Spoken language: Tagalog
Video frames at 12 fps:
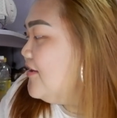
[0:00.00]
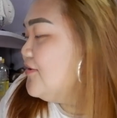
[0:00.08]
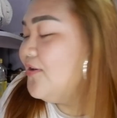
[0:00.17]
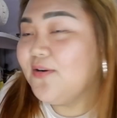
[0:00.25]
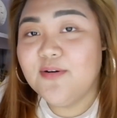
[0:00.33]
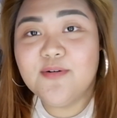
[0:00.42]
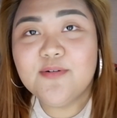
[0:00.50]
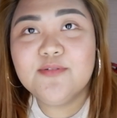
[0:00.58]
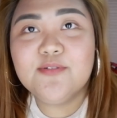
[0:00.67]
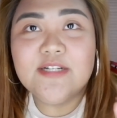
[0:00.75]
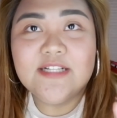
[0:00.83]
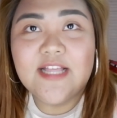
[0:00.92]
So,
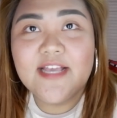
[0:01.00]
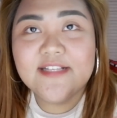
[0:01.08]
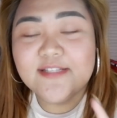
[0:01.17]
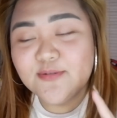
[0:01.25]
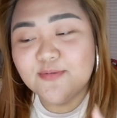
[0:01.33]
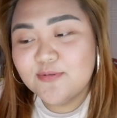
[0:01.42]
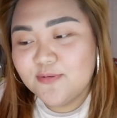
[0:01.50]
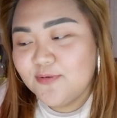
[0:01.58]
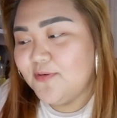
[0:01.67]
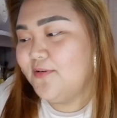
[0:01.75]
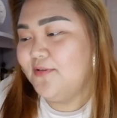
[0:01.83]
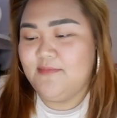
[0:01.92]
doon na tayo sa
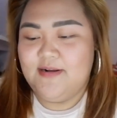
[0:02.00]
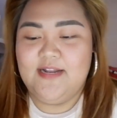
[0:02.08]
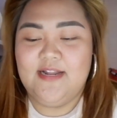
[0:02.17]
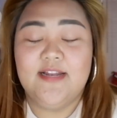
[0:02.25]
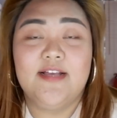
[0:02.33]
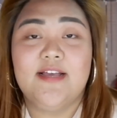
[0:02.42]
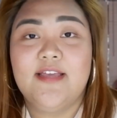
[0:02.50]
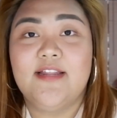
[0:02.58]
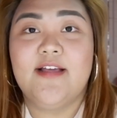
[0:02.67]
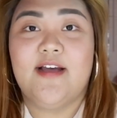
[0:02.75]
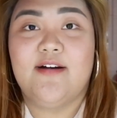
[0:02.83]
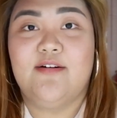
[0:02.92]
susunod. Maglalagay
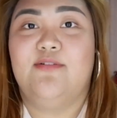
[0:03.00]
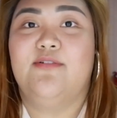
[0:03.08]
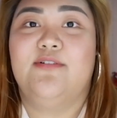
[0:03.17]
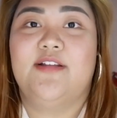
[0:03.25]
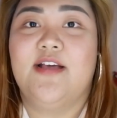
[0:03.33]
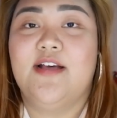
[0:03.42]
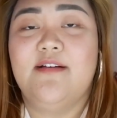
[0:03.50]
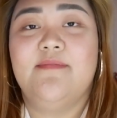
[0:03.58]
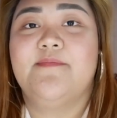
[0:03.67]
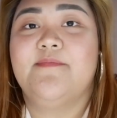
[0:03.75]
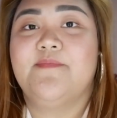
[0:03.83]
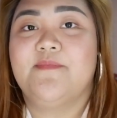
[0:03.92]
na ako ng
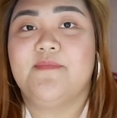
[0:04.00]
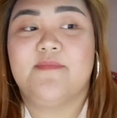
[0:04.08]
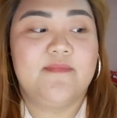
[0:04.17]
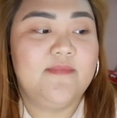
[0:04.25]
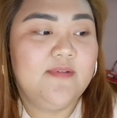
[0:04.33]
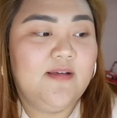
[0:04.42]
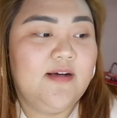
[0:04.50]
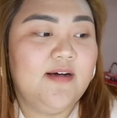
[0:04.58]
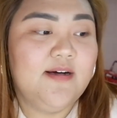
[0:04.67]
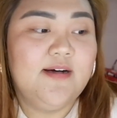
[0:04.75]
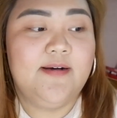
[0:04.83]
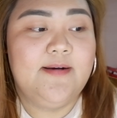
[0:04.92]

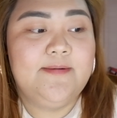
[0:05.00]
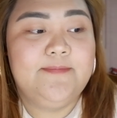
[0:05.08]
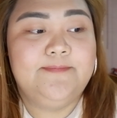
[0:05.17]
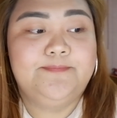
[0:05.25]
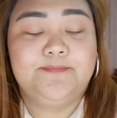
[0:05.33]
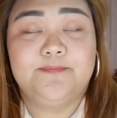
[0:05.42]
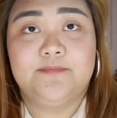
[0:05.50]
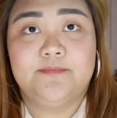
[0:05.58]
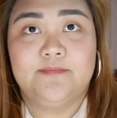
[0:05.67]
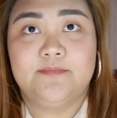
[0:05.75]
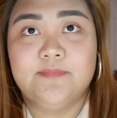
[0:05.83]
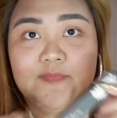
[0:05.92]
um,
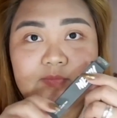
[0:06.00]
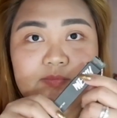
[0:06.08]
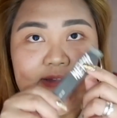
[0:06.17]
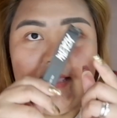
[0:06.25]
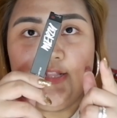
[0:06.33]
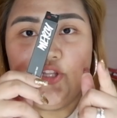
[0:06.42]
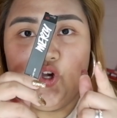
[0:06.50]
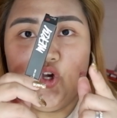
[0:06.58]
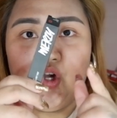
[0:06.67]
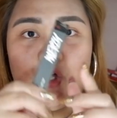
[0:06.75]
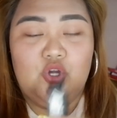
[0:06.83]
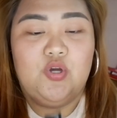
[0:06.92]
ito.
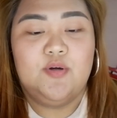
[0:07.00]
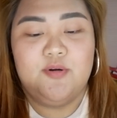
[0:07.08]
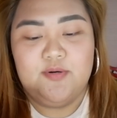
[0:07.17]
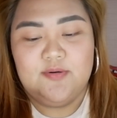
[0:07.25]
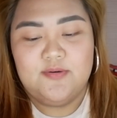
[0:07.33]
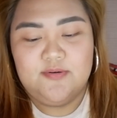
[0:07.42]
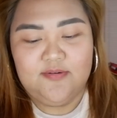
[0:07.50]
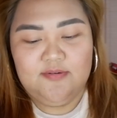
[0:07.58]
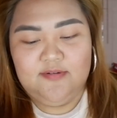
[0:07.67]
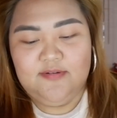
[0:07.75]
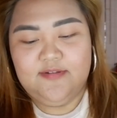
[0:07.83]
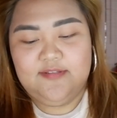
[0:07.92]

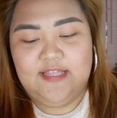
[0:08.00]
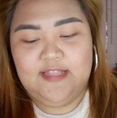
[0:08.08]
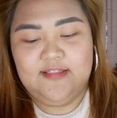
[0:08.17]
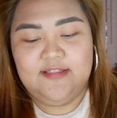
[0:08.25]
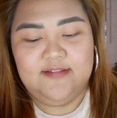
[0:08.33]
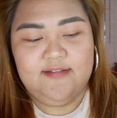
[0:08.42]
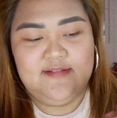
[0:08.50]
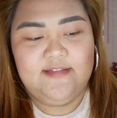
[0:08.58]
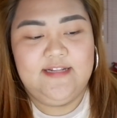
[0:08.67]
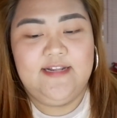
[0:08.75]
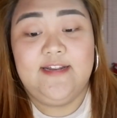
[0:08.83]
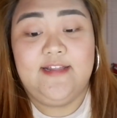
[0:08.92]
Tip.
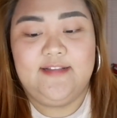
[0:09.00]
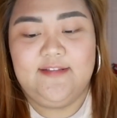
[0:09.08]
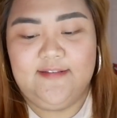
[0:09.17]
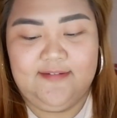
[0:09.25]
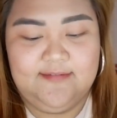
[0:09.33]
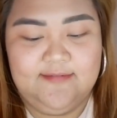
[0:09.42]
Tignan natin.